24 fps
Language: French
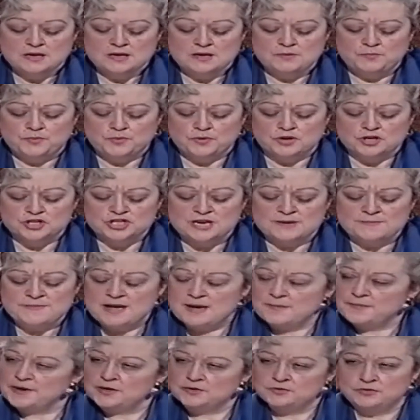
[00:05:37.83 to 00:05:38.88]
il ne pourra jamais
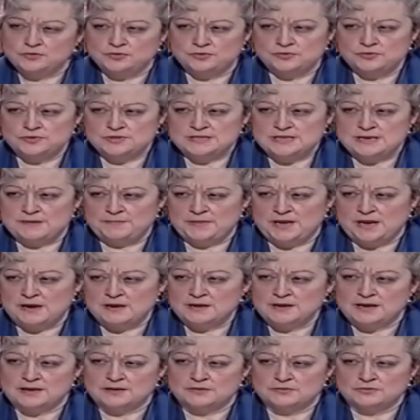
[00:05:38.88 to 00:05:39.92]
apprendre une deuxième
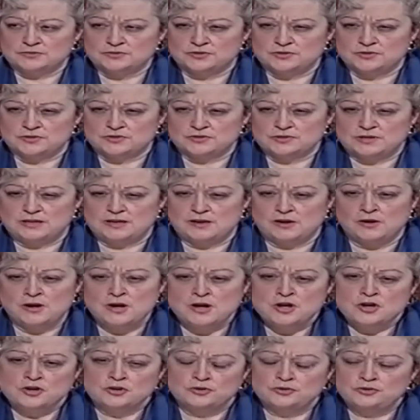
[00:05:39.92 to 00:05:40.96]
langue à cause de ça. Alors,
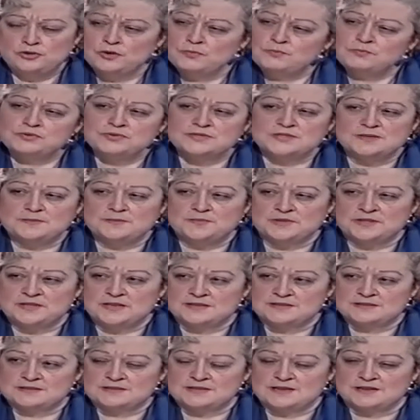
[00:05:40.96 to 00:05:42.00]
ne poussez pas
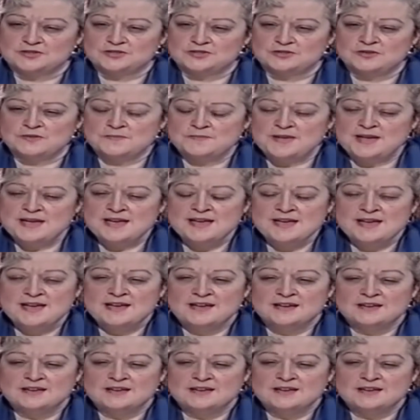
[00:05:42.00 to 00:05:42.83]
dans ce sens-là. Mais